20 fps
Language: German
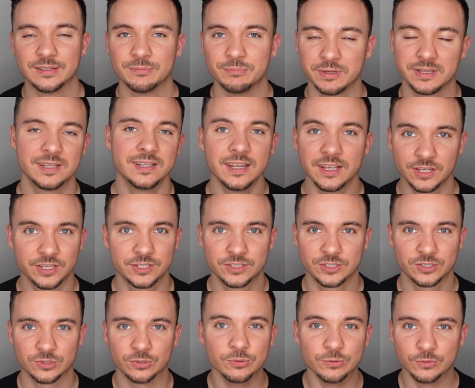mit
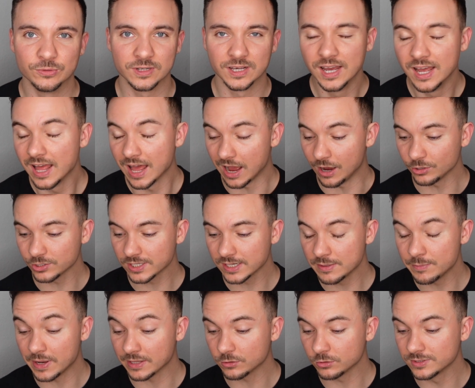nichts tun.
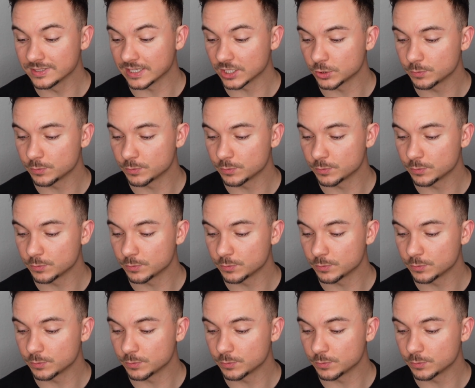Außerdem hat unser